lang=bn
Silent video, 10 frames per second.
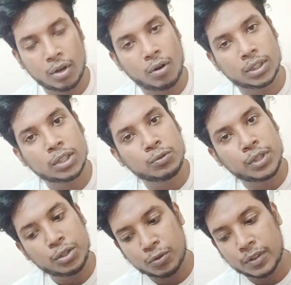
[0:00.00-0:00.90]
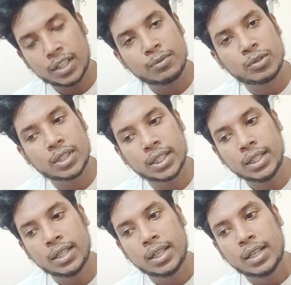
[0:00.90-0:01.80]
অর্থাৎ উনি নোভেলের মধ্যে
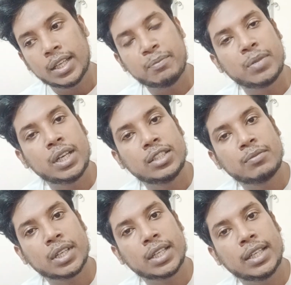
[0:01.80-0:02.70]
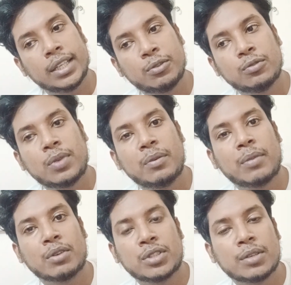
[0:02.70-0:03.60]
ইম্পেরিয়ালিজমটাকে নিখুঁতভাবে
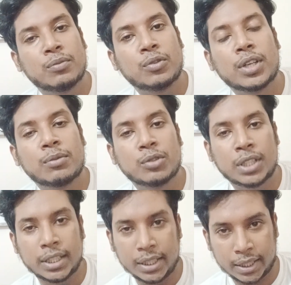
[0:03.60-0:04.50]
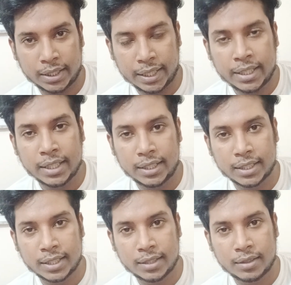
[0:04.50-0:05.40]
মানুষের মনের মধ্যে দেখিয়ে
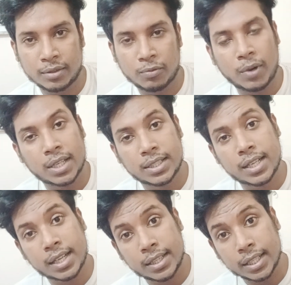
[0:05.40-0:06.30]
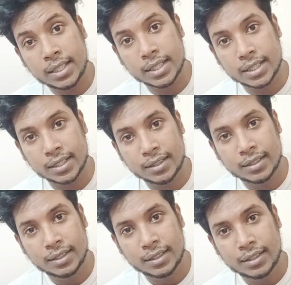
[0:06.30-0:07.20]
দিয়েছেন হোয়াইটসদেরকে দেখিয়েছেন
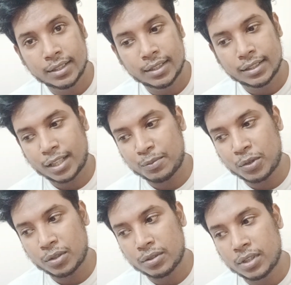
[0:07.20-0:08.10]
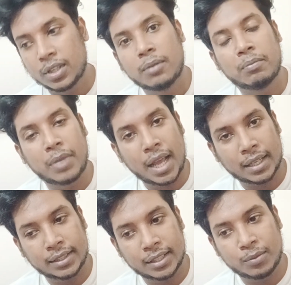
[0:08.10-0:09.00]
তারপর
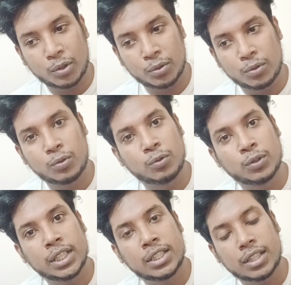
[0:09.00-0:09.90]
ব্ল্যাকদের বলো ওদের